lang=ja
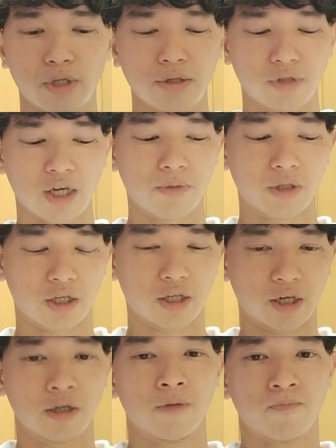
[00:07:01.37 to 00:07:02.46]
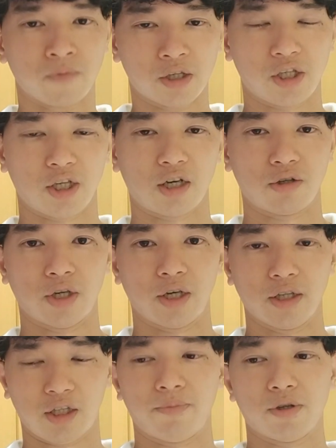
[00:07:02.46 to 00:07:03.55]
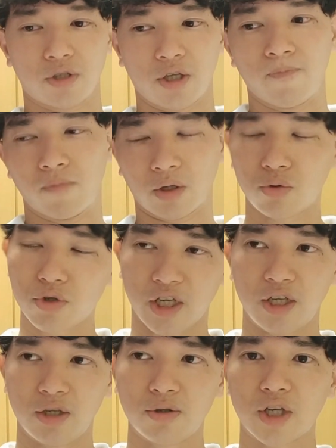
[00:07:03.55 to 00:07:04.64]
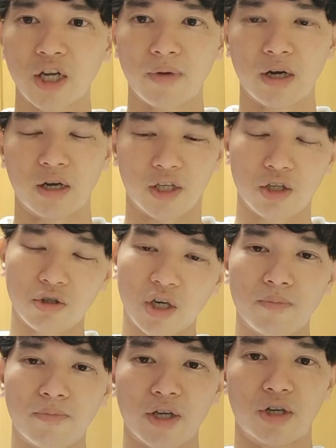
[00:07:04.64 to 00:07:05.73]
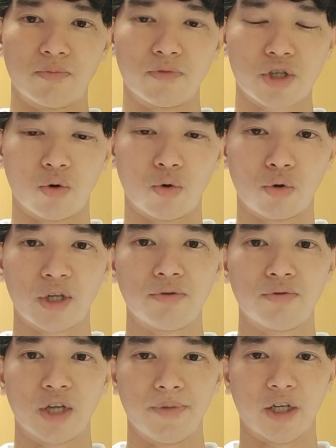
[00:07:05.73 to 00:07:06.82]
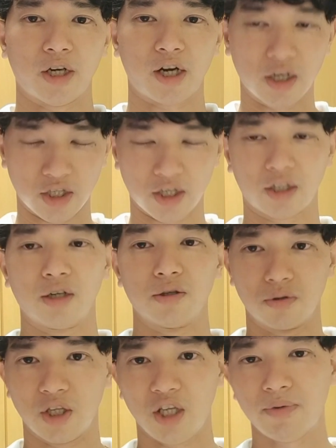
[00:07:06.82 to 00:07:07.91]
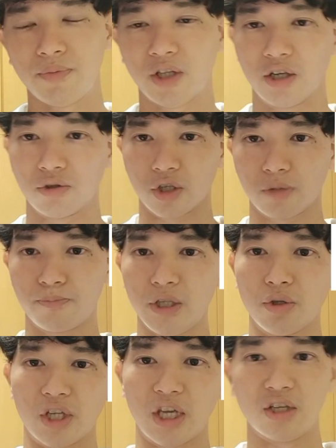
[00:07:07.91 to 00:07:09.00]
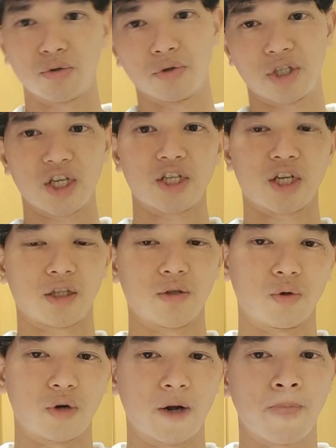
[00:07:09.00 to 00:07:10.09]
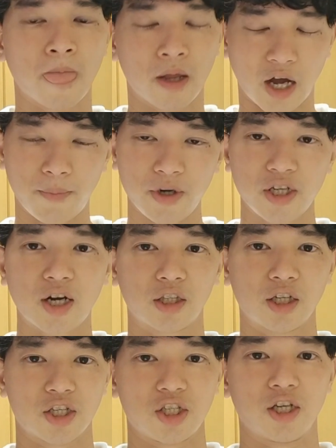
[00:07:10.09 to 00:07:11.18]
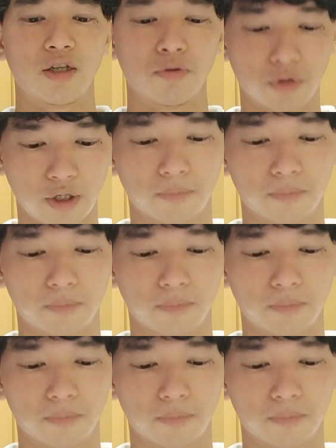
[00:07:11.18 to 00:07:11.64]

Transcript: ダウンダーみたいな性格ななってますね。まあ、当時はヒルクライマー、ヒルクライムバイクがむしろオールダウンダーみたいな感じだったんですよね。今みたいにそのスプリント専用の自転車っていうのがあまりなかった時代なので、